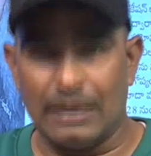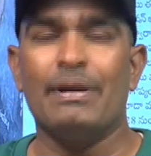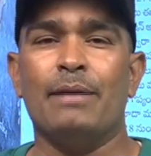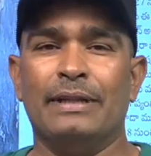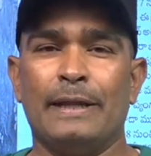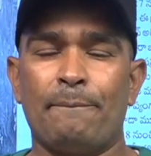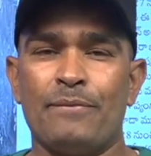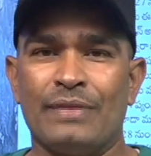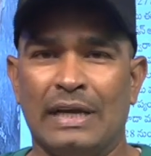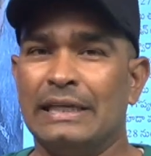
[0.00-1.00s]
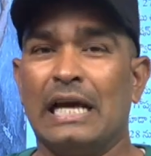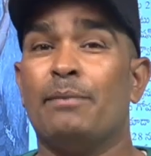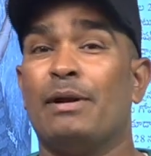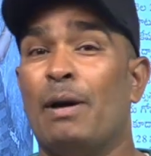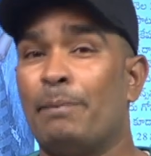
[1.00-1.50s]
సమయం ఇది
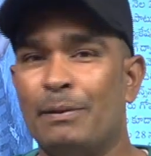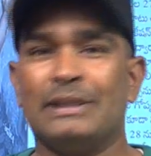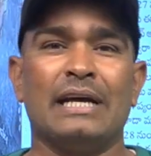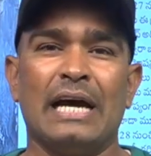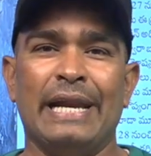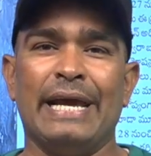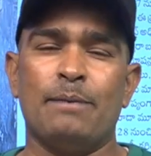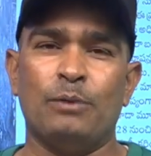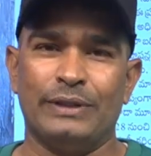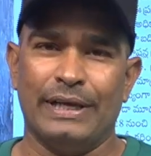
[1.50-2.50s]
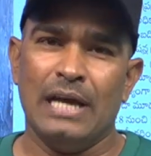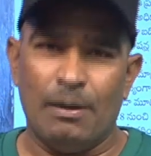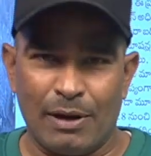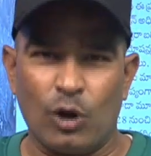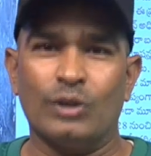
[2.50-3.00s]
ఎందుకంటే మనం అప్రమత్తంగా లేకపోతే
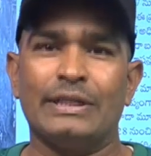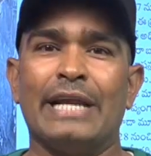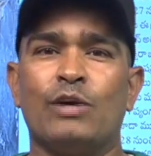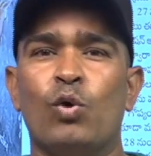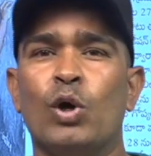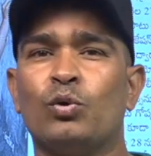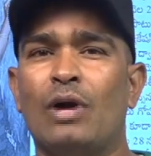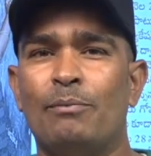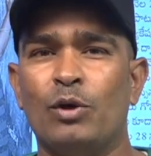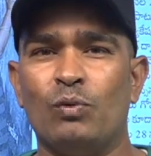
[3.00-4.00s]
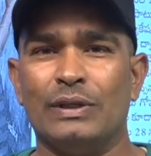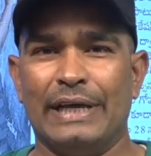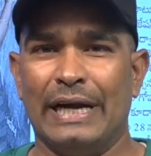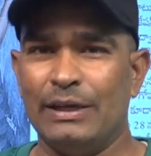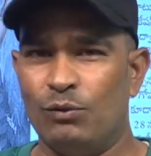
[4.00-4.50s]
మరొకసారికి ఓటుకు అమ్ముడుకు
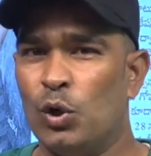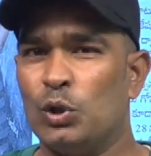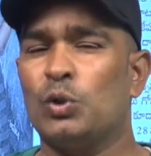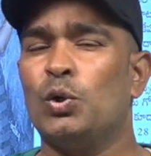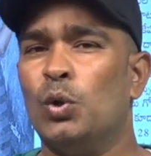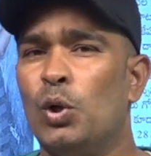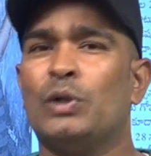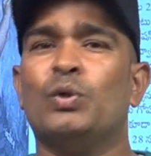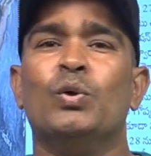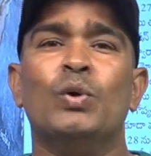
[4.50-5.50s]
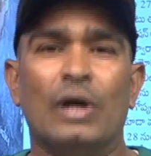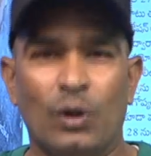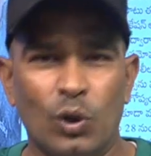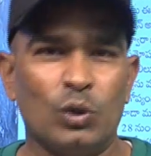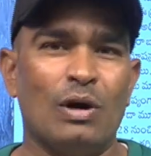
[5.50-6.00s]
పోతే అంటే ఓటుకు నోటు
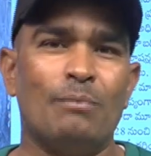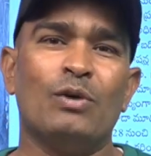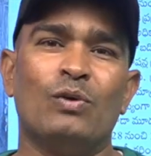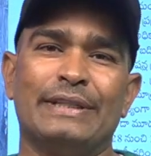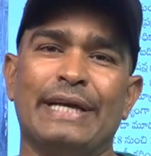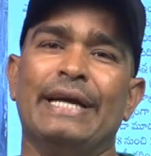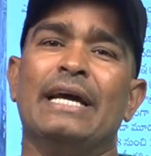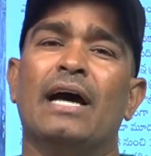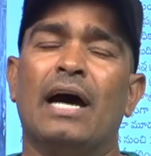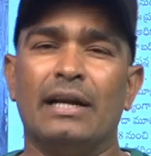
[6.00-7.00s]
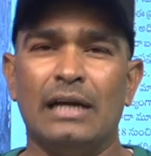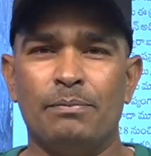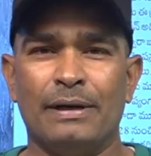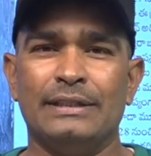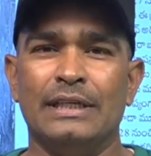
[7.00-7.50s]
నోటుకు అమ్ముడు పోతే
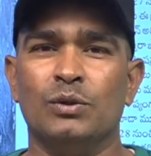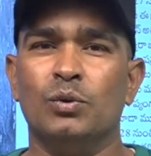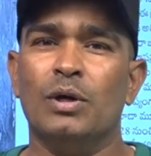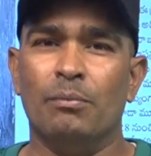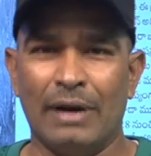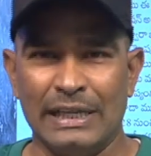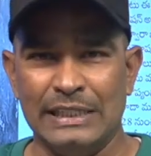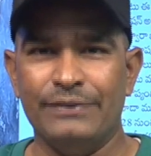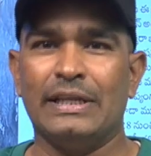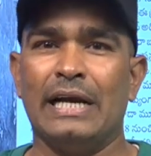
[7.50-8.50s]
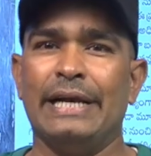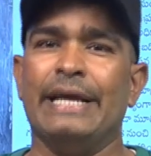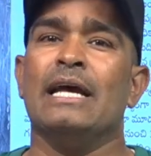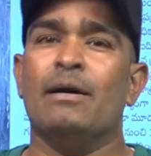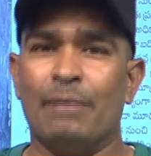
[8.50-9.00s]
హండ్రెడ్ పర్సెంట్ మన
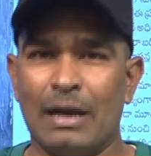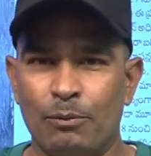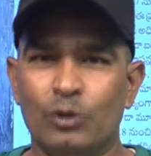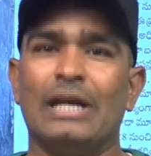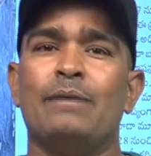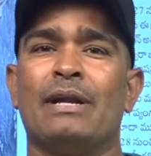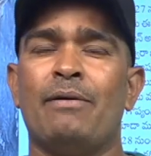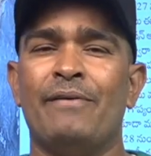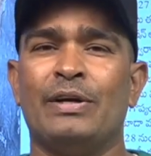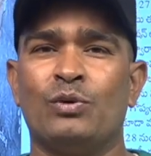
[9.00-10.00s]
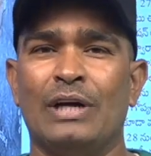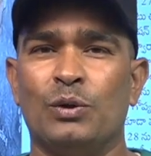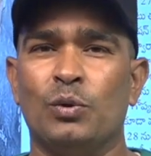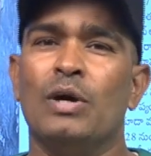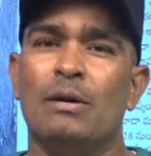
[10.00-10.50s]
జీవితాలని మన బొందలు మనమే
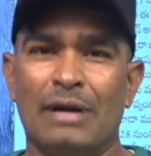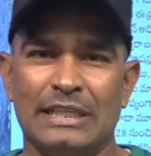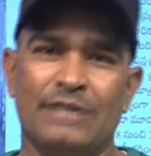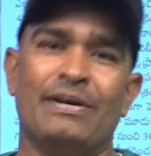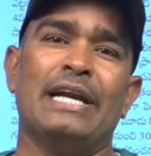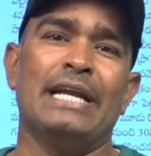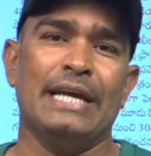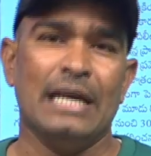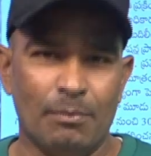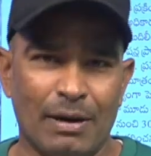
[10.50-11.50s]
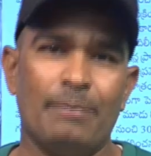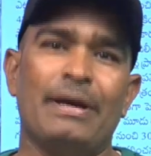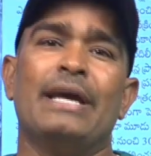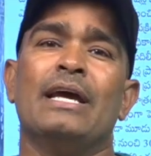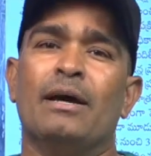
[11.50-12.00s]
పెట్టుకున్నట్టు మన శివాల్ని మనమే